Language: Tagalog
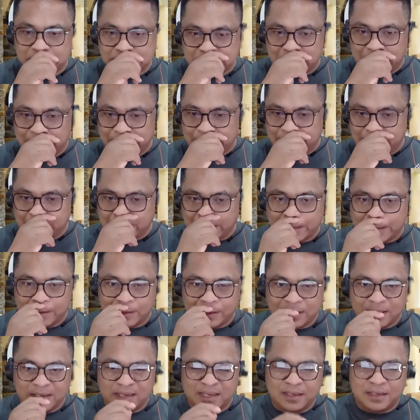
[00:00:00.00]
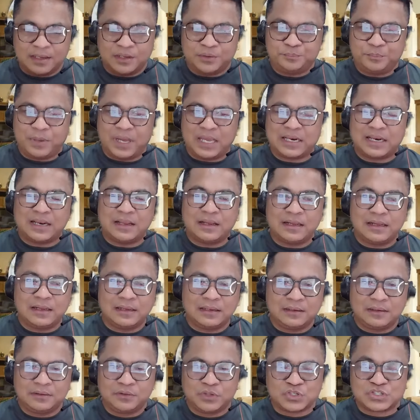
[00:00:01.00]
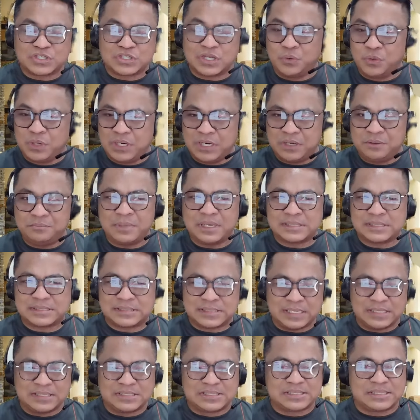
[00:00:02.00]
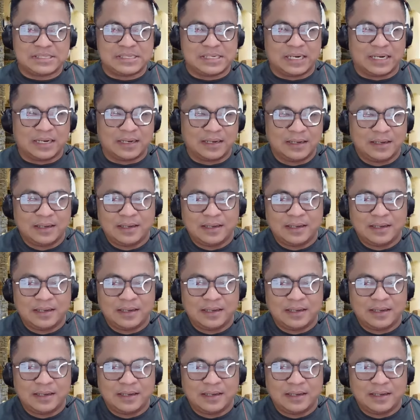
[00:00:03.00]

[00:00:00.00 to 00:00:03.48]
sa kanya eh parang do sa huling message niya